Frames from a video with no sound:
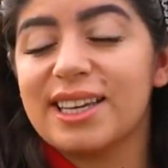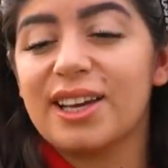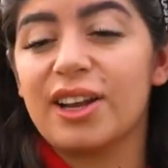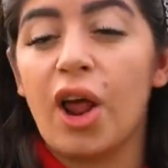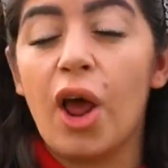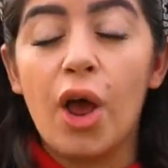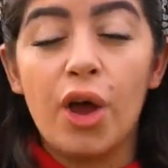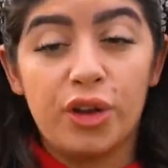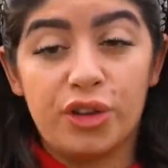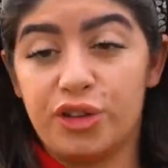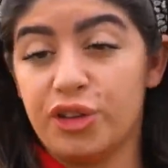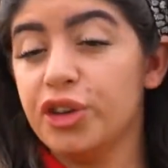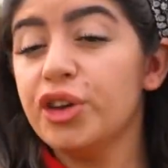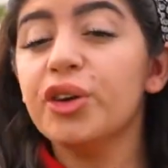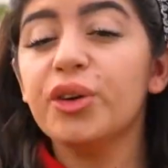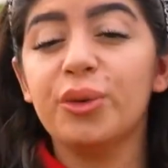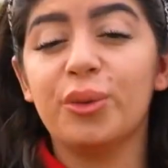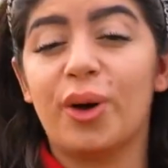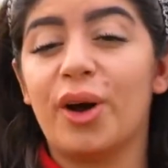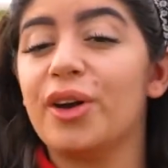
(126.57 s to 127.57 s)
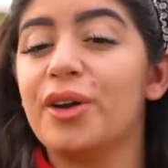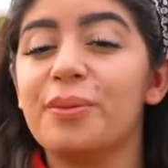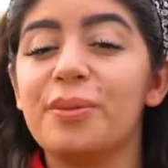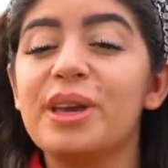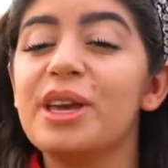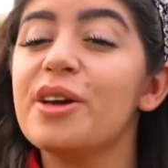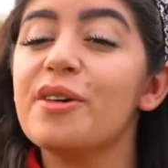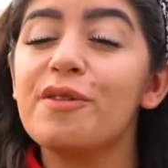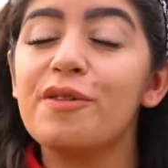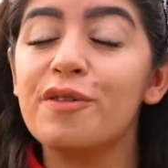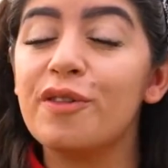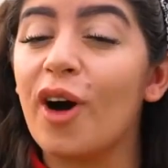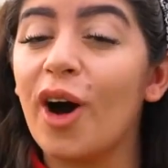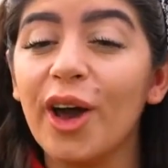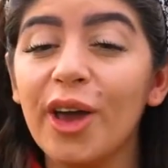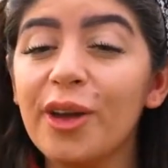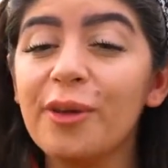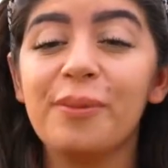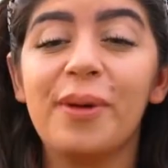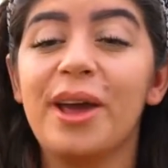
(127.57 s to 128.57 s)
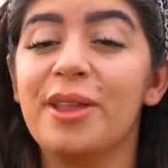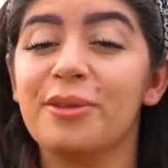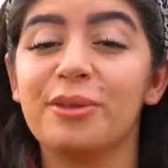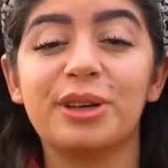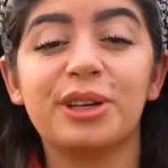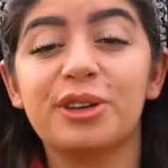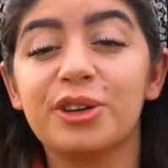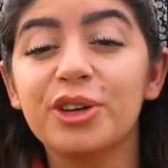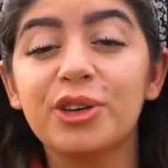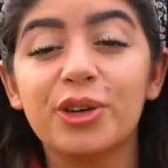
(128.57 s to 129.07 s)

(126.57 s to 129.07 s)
chcesz być więcej strażakiem, gdy dorośniesz?